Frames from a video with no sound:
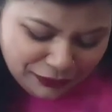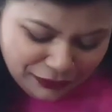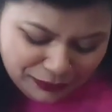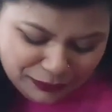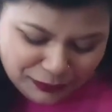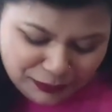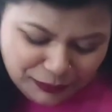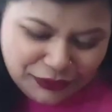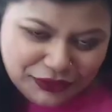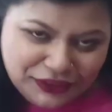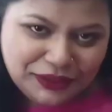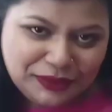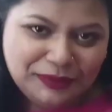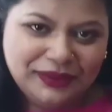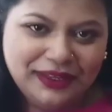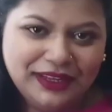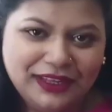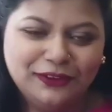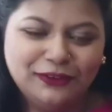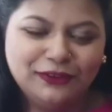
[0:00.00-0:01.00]
অল্প বয়সে
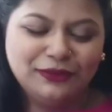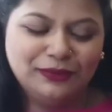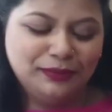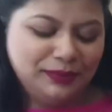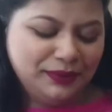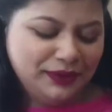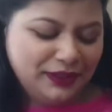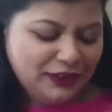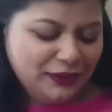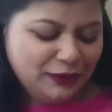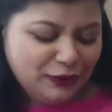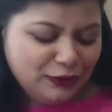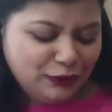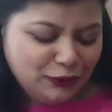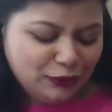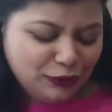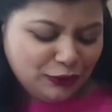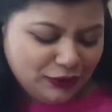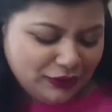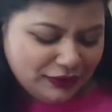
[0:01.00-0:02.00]
বিয়ে দেওয়া বিয়ে দেওয়ার
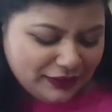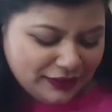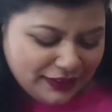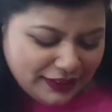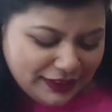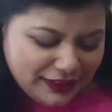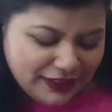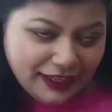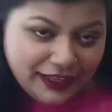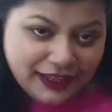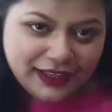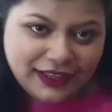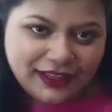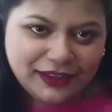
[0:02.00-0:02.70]
জন্য যে না